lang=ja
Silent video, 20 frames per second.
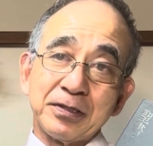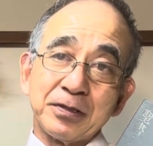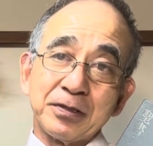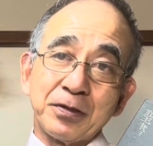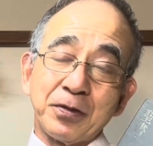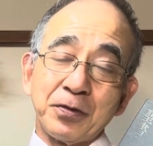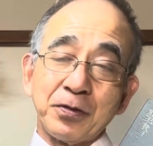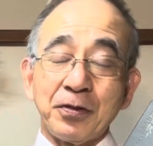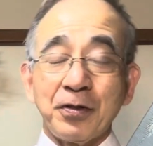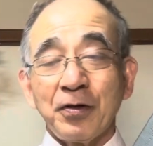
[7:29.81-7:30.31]

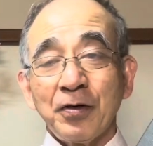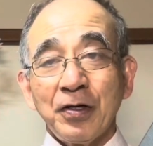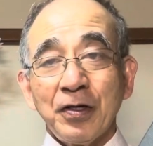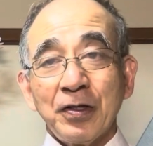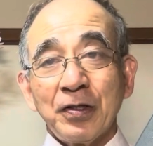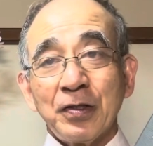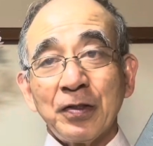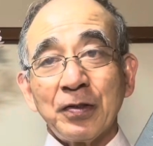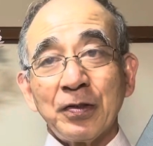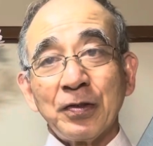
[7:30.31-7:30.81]
この
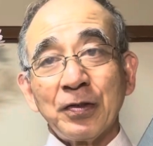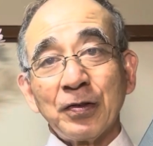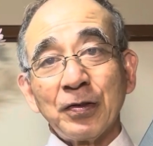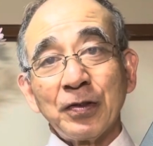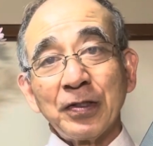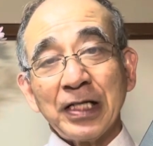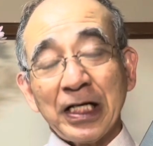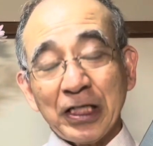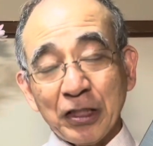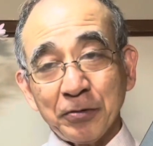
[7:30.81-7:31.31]

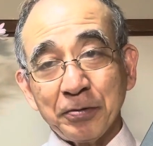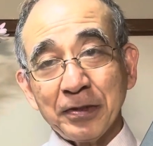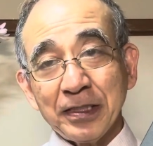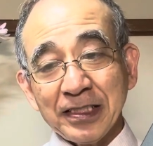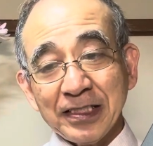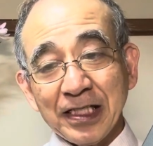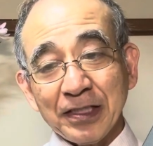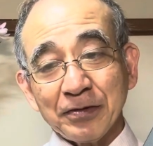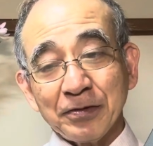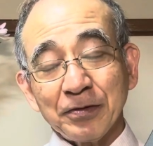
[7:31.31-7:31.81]
約
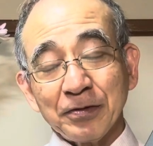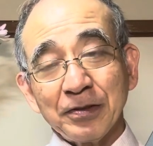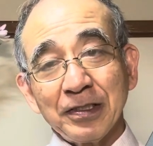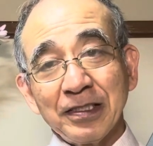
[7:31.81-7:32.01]
イサク